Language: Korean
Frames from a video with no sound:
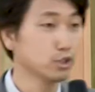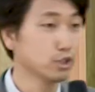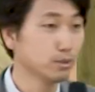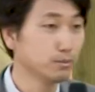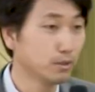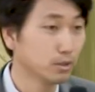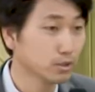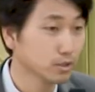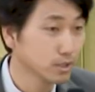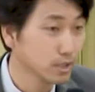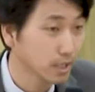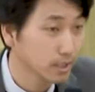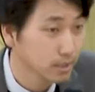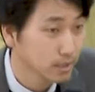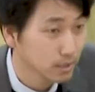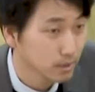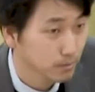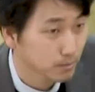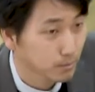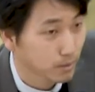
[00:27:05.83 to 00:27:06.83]
먹는
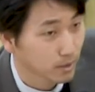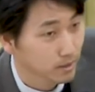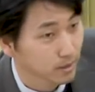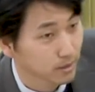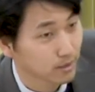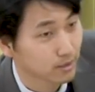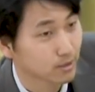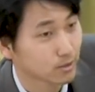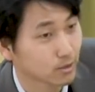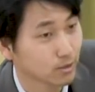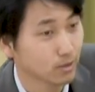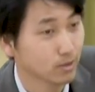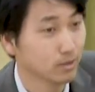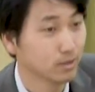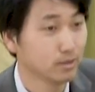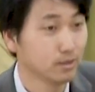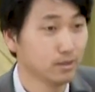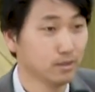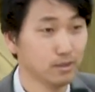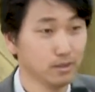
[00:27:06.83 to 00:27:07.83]
자는 뭐 한다 그랬죠?
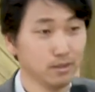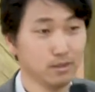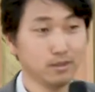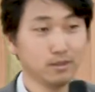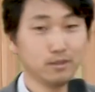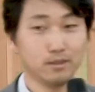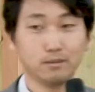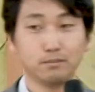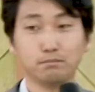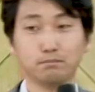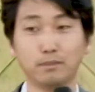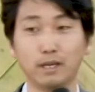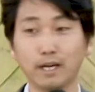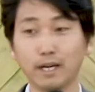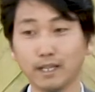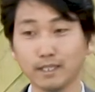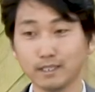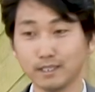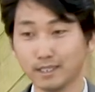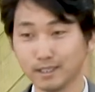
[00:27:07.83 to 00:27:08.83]
망하리라